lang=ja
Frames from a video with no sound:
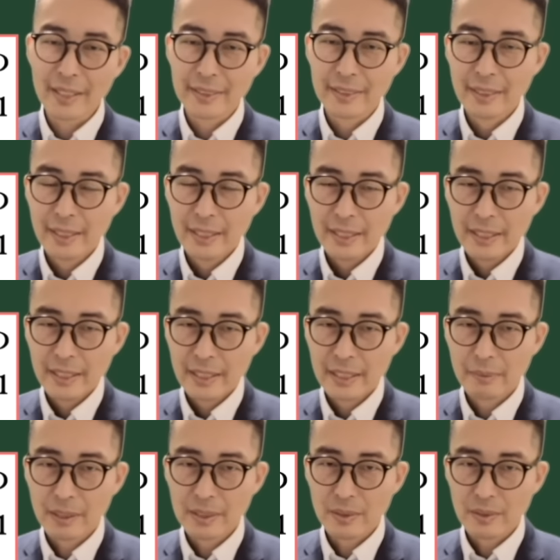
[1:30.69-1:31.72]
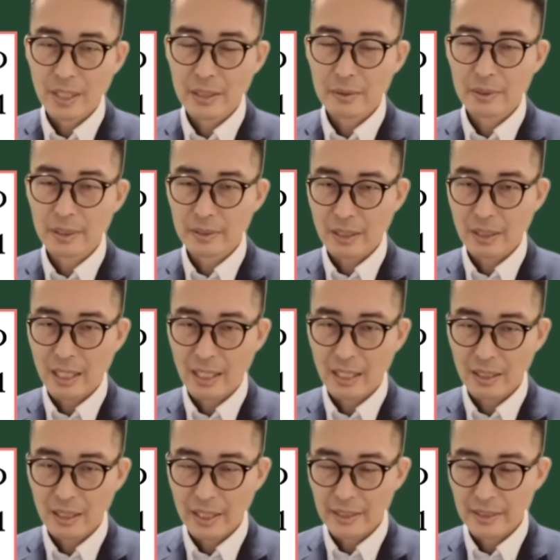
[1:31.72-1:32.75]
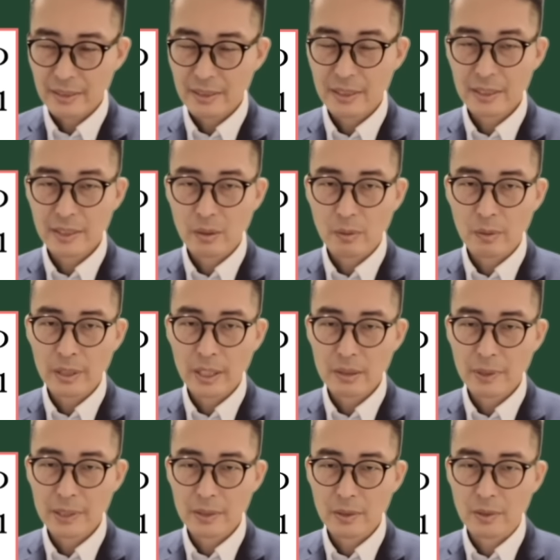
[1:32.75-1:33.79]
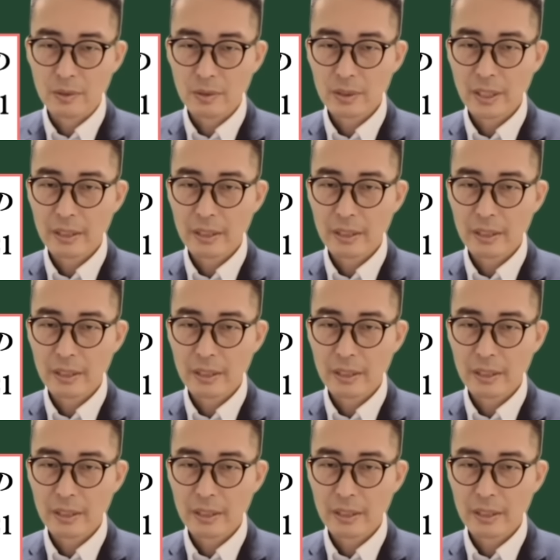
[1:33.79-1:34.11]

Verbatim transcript: いきますよ。大丈夫ですか。はい。知識を思い出しましょう。